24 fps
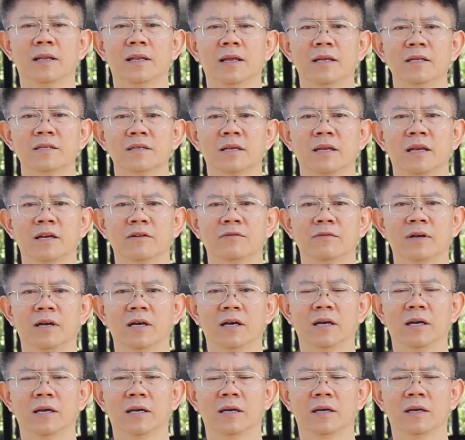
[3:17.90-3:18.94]
นั่นแสดงว่า
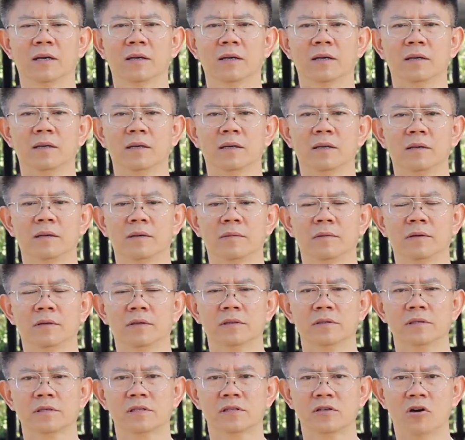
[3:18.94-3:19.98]

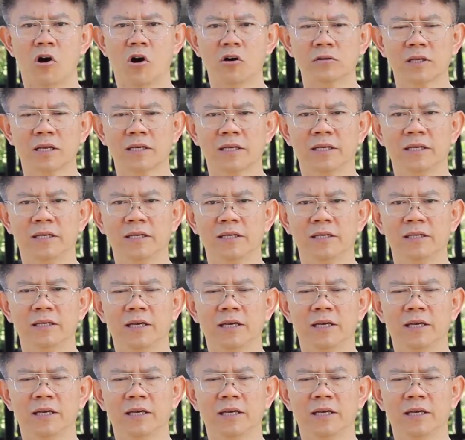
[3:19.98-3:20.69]
2 นาที